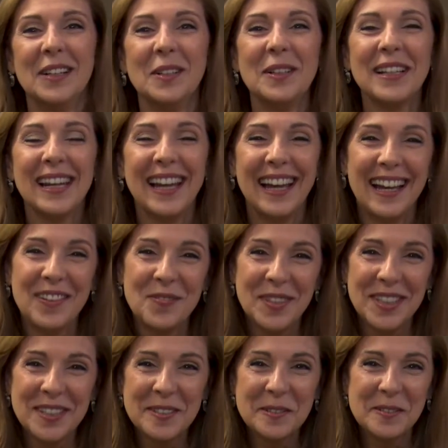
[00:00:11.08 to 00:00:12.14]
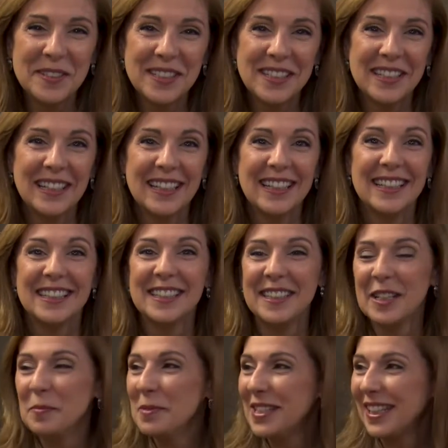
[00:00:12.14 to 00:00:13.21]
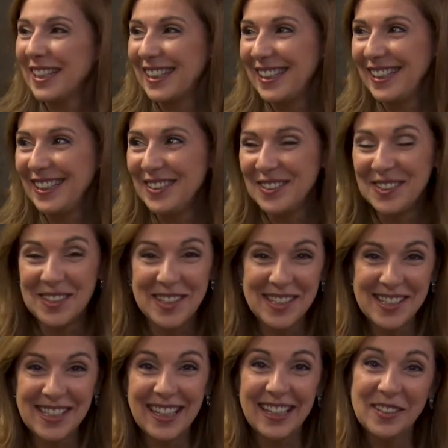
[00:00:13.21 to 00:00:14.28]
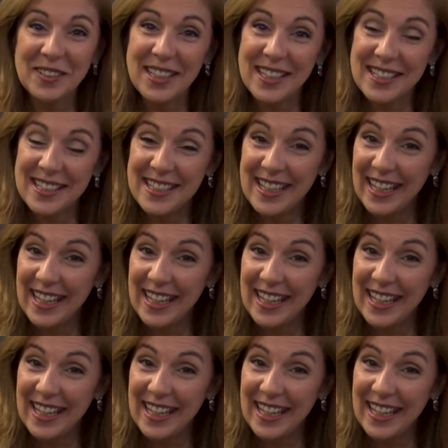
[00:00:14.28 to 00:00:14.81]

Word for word: Olá, amigos. Estamos aqui hoje, eu, Denise